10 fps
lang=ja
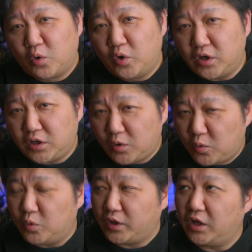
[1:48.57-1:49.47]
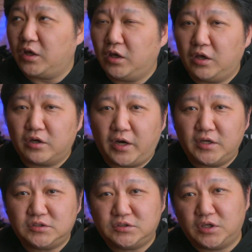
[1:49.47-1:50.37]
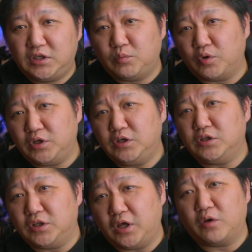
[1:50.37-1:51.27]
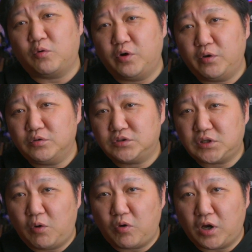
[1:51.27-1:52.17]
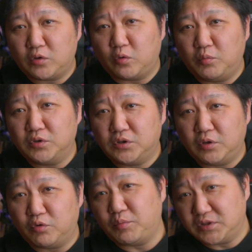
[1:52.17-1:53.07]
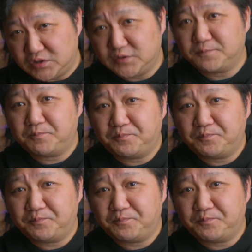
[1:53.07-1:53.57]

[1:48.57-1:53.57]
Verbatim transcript: これが結構ね、えー、画質的にもいいんで、これを使おうかなと思っております。